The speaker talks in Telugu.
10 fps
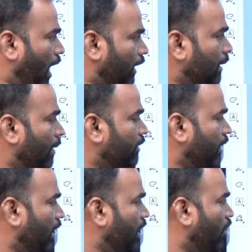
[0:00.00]

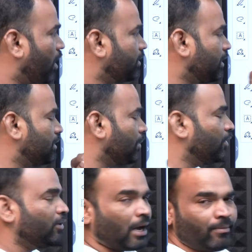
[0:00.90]
హైదరాబాద్కు రండి అవకాశాలు
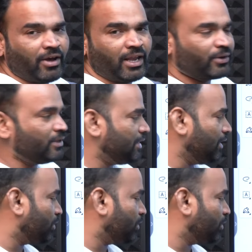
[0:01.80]
ఇస్తామంటూ కమవాల గురించి